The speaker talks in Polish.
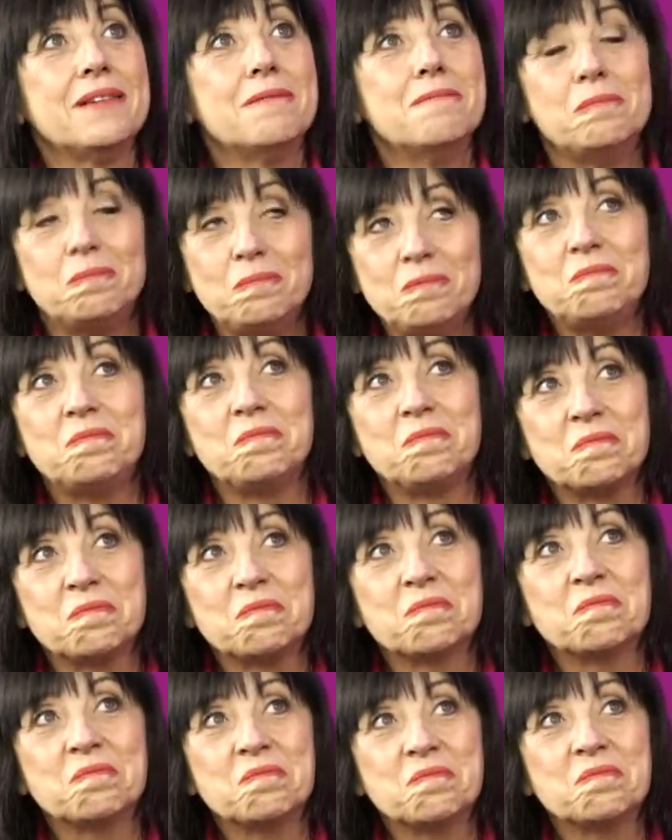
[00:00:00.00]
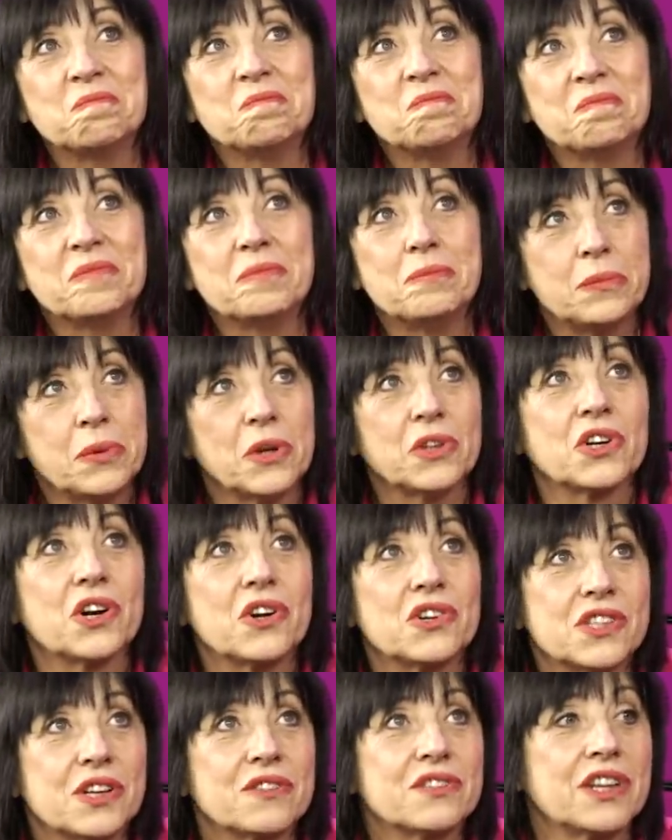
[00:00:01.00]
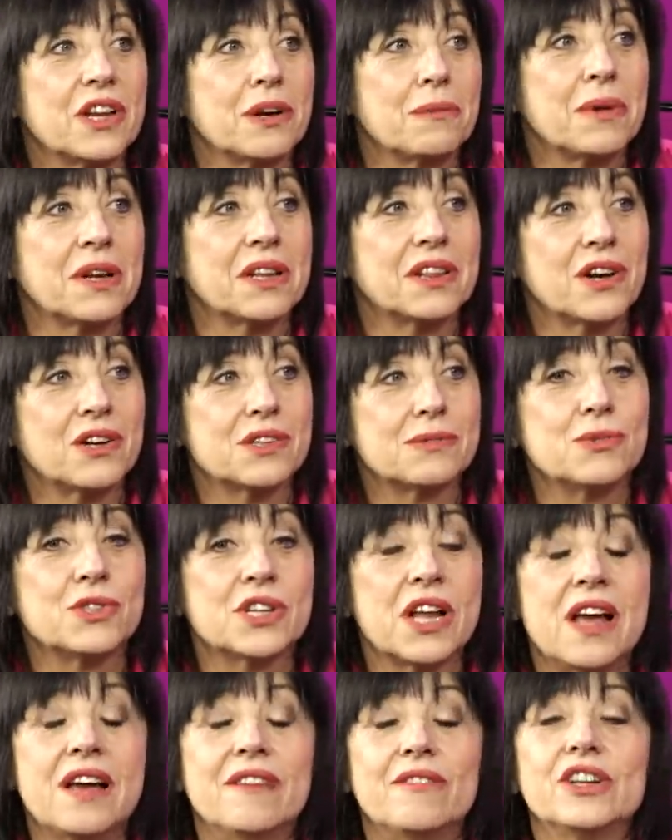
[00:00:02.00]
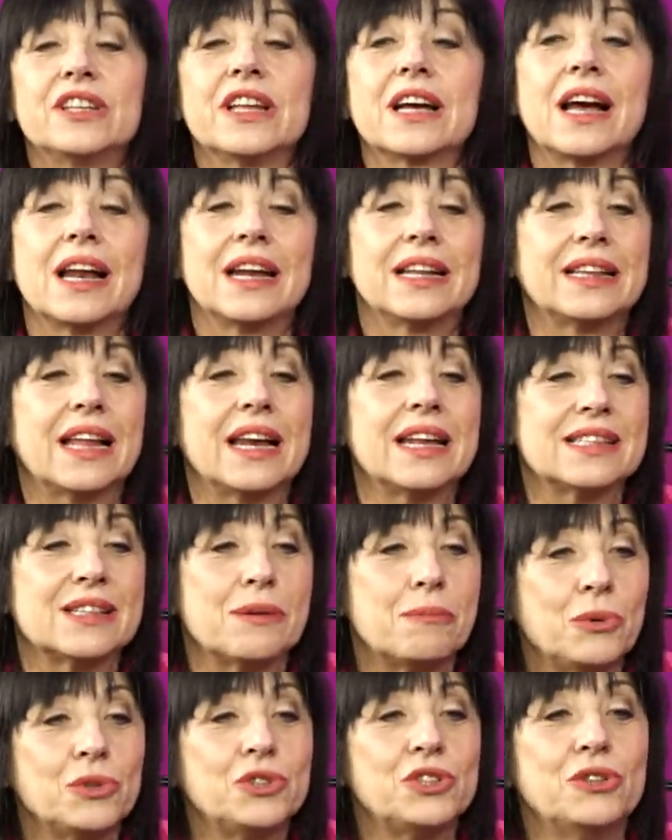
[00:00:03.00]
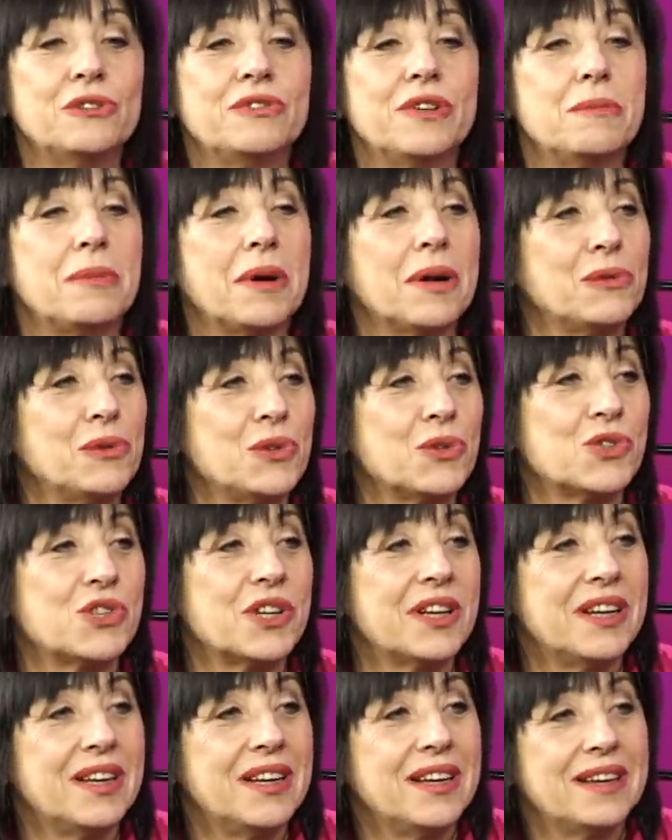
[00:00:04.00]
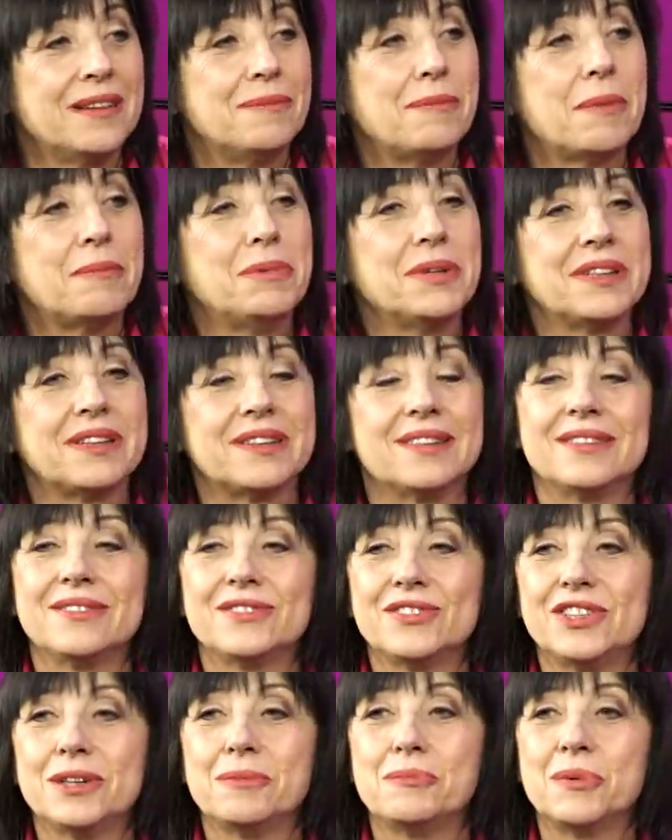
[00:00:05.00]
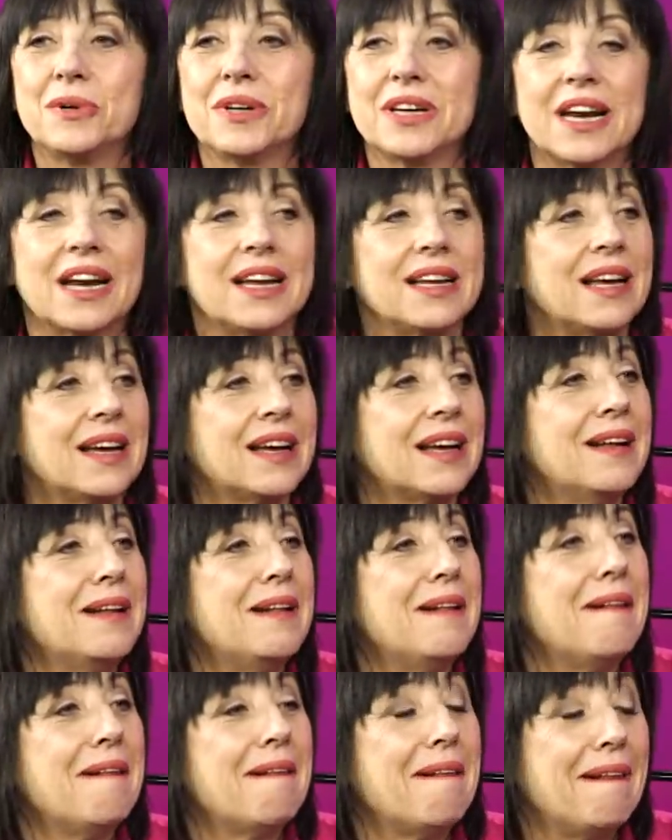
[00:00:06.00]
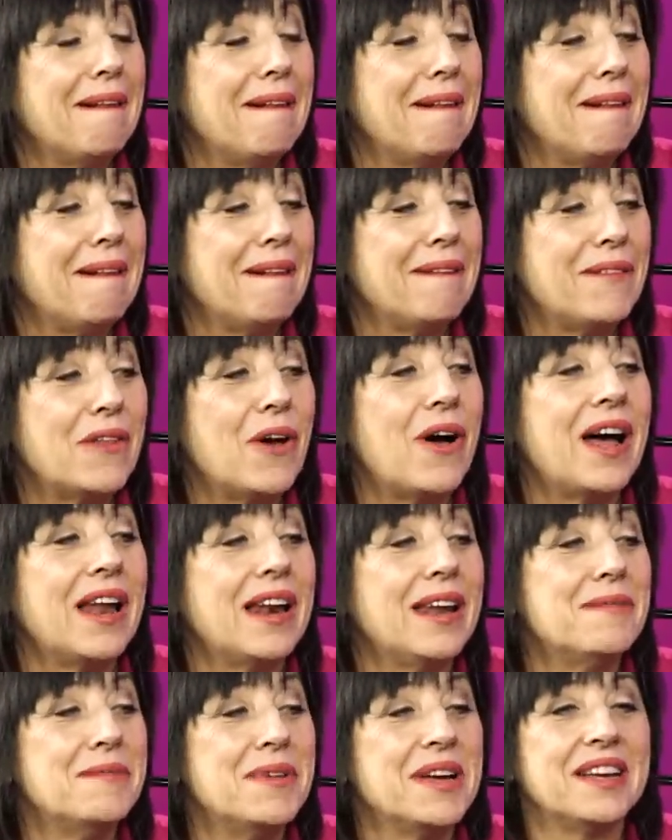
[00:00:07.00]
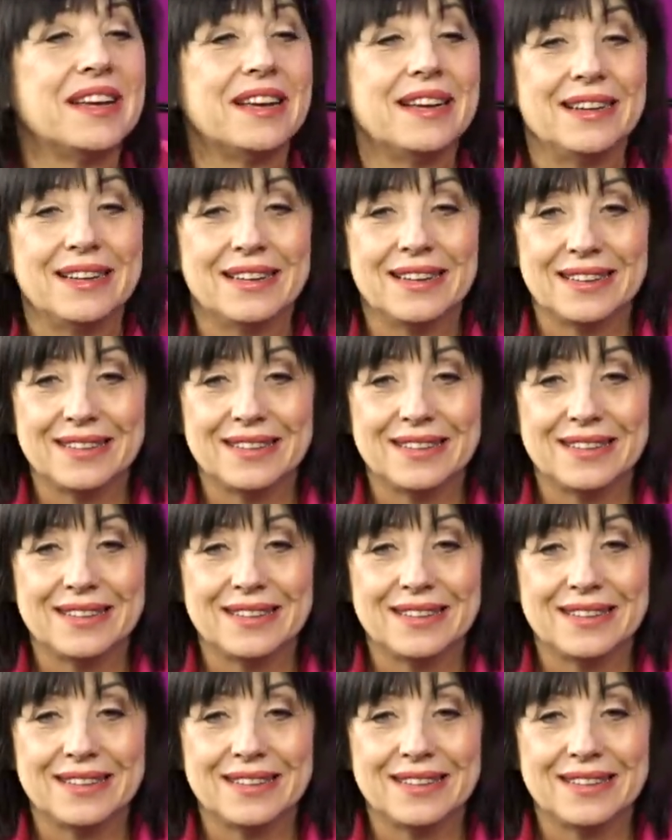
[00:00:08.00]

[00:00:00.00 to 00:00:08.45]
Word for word: i mm, Piotr Gąsowski, Robert Rosmus. Wojtek Kaleta nas opuścił, wybrał już pobyt w ciepłych krajach, y, no ale my